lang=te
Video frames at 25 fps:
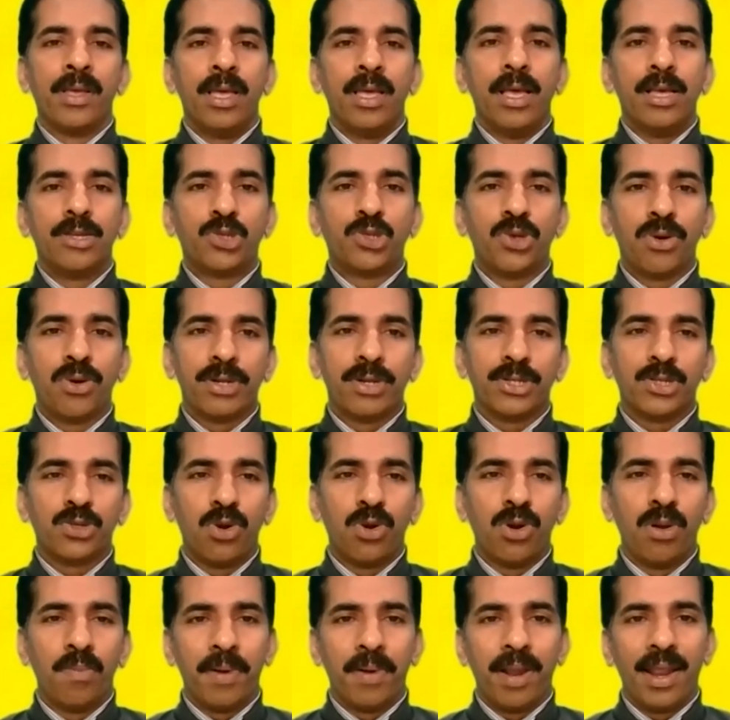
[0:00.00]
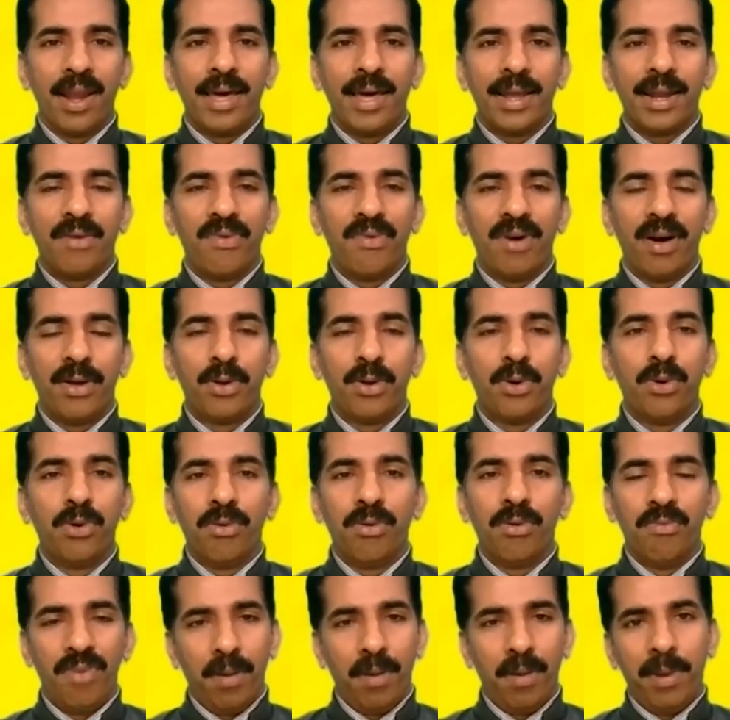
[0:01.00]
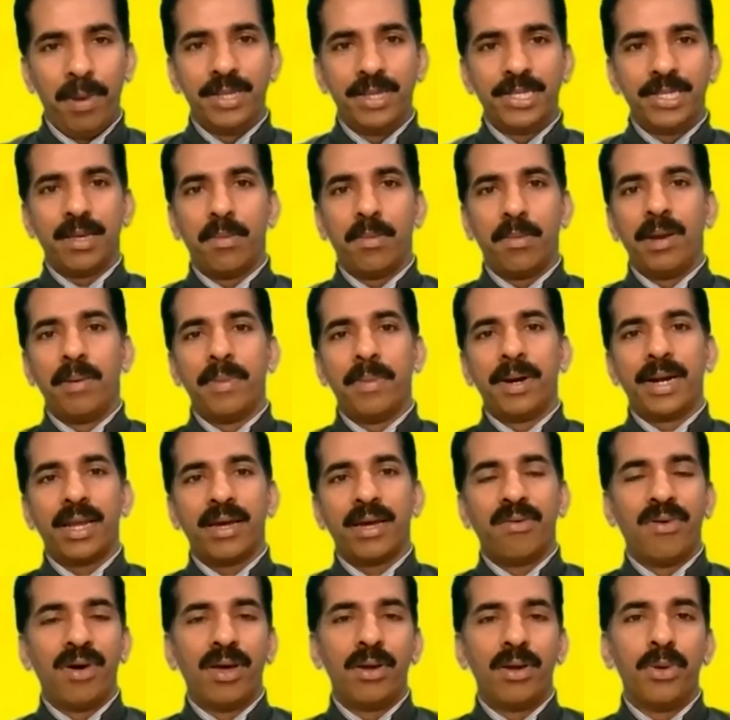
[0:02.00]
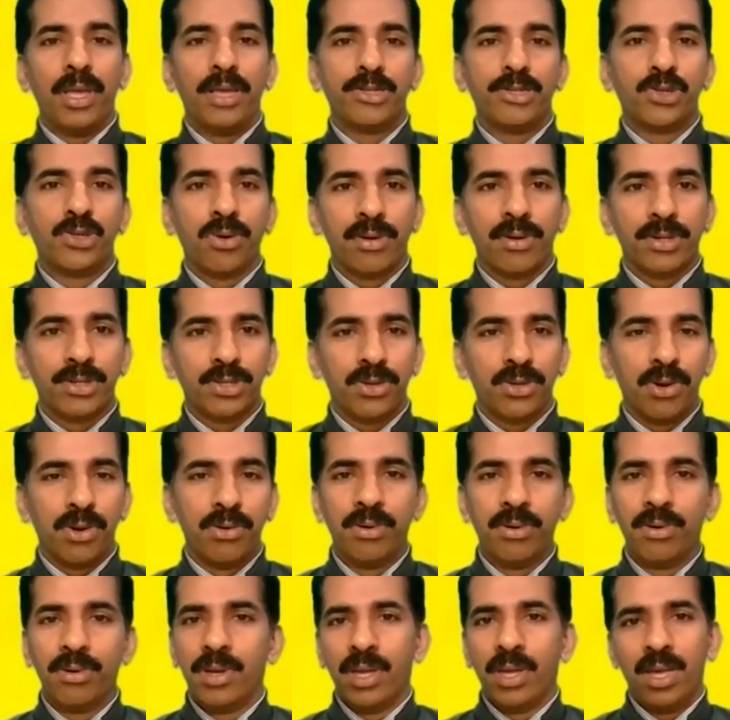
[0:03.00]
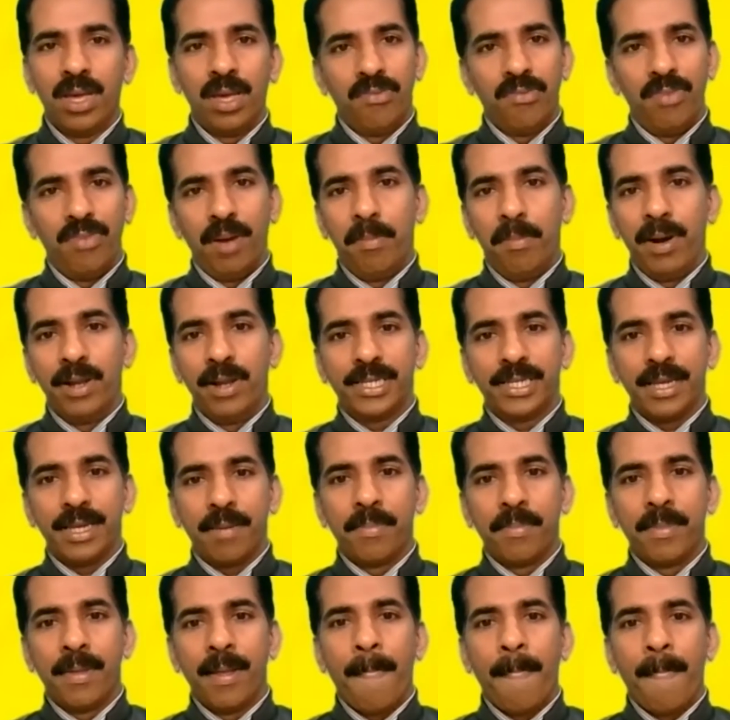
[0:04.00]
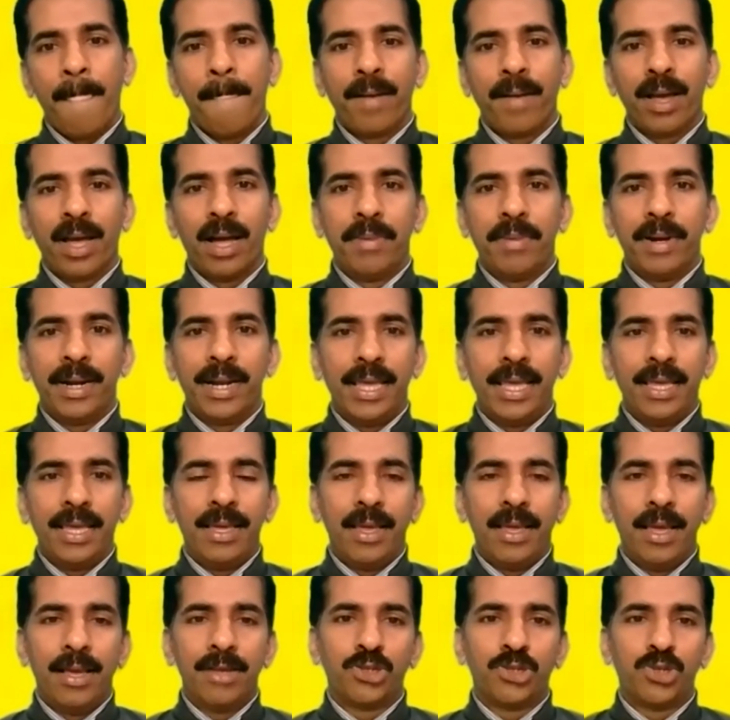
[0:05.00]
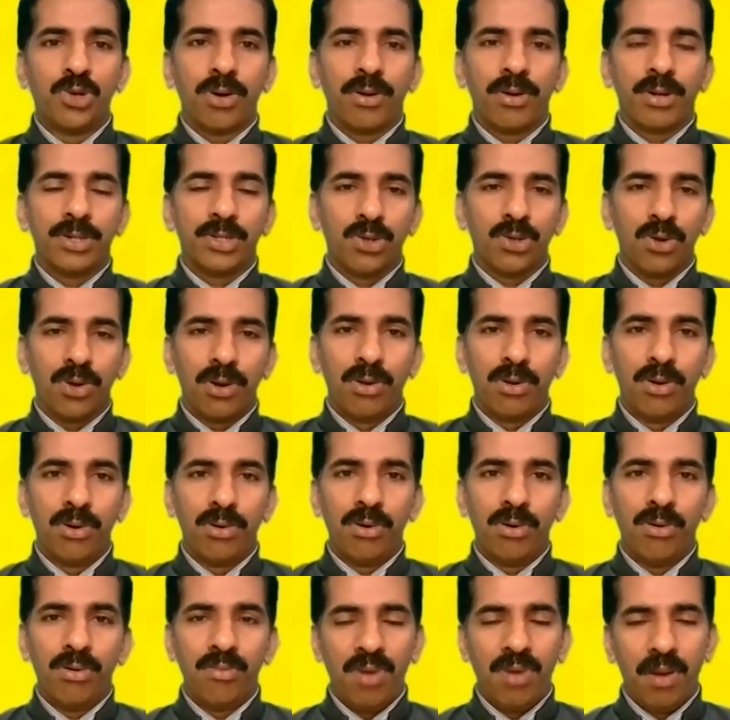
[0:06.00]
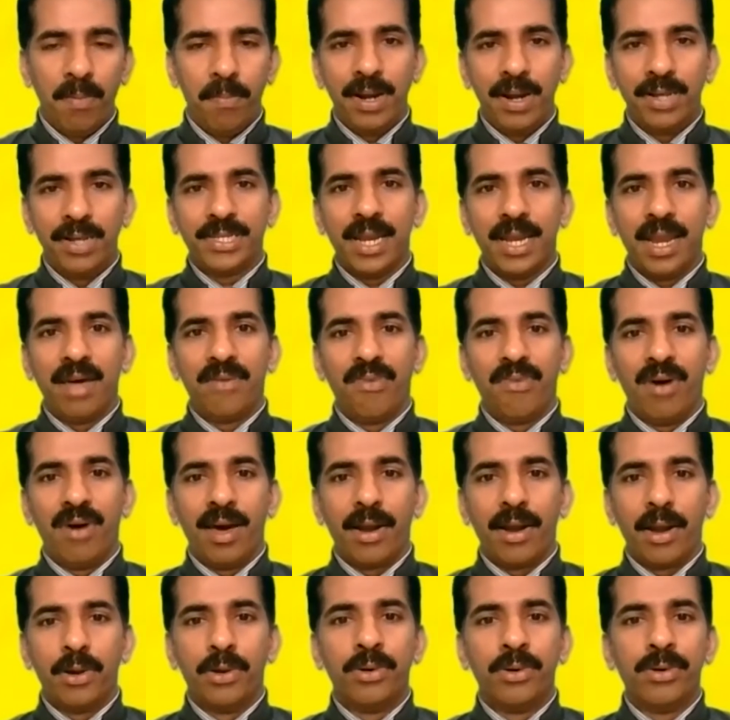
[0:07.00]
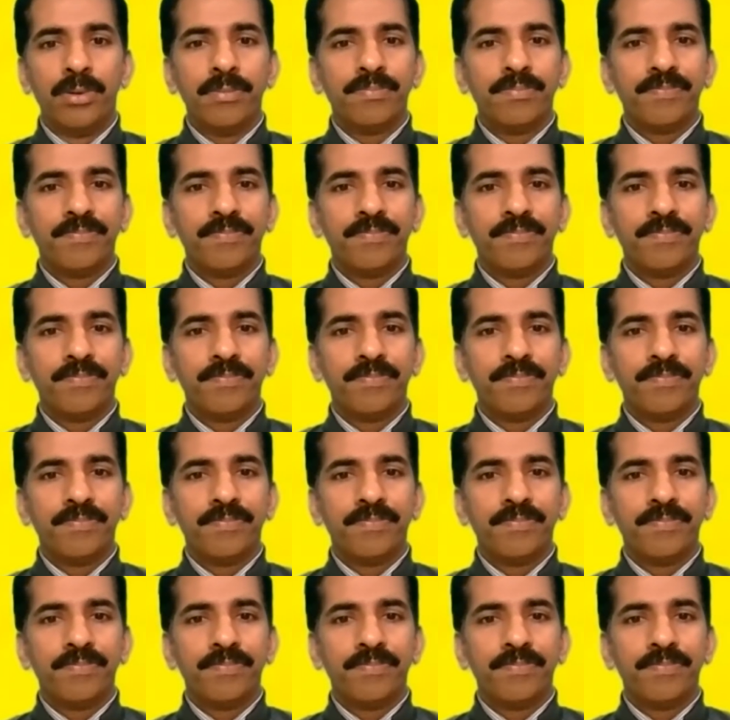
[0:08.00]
యేసుకృస్తును ప్రియులార వారు వెంబడించామన్నమాట వారు యేసుకృస్తును వెంబడించారు కాబట్టి యేసుకృస్తును వెంబడించిన వారును